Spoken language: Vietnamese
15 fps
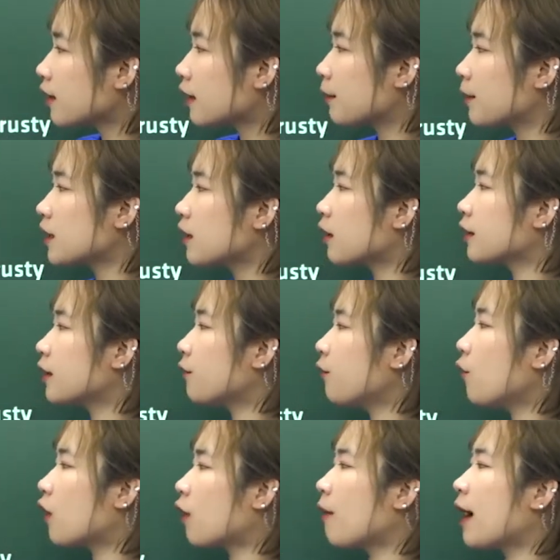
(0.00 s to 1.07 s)
thì bây giờ nhiệm
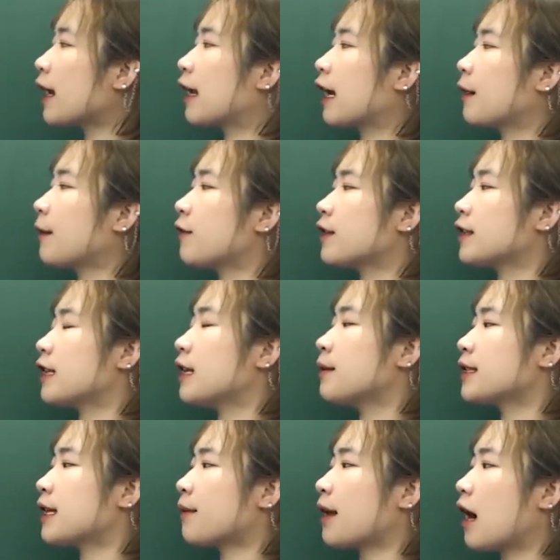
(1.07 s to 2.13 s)
vụ các bạn là các bạn phải tìm
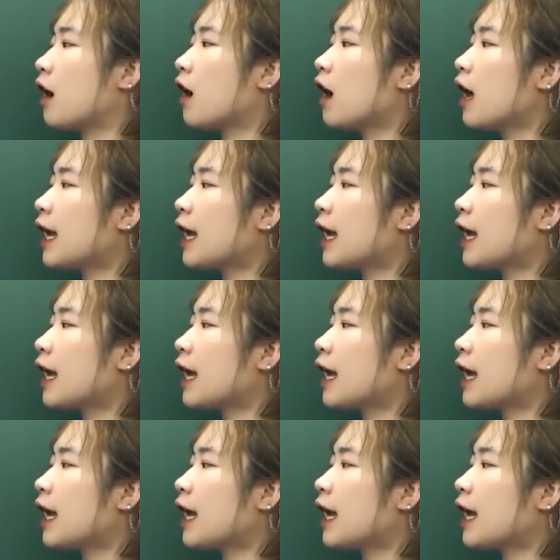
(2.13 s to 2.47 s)
xem nào